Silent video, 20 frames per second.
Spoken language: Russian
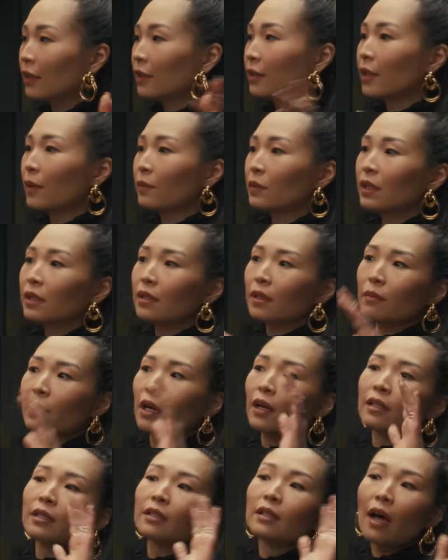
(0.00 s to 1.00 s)
или там, да, там
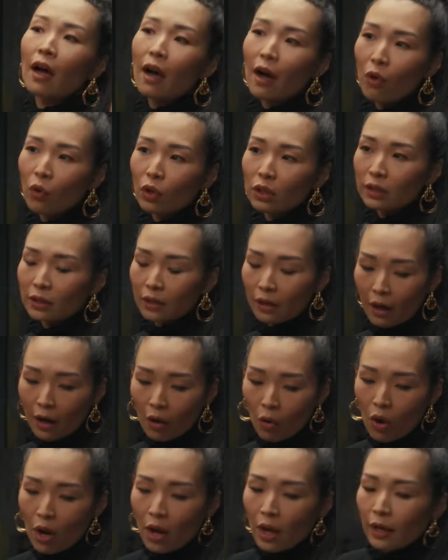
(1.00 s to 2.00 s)
Актау,
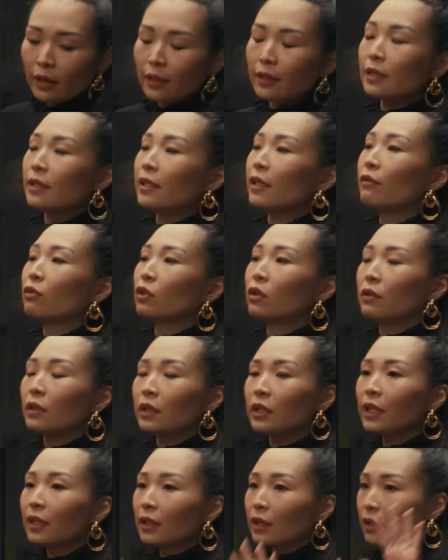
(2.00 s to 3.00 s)
Атырау, где вот
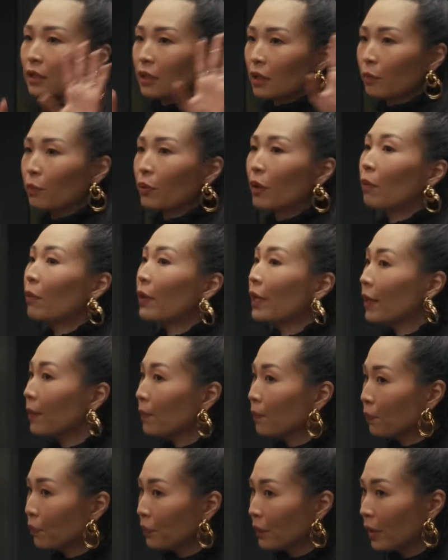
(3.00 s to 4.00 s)
нет этих проблем,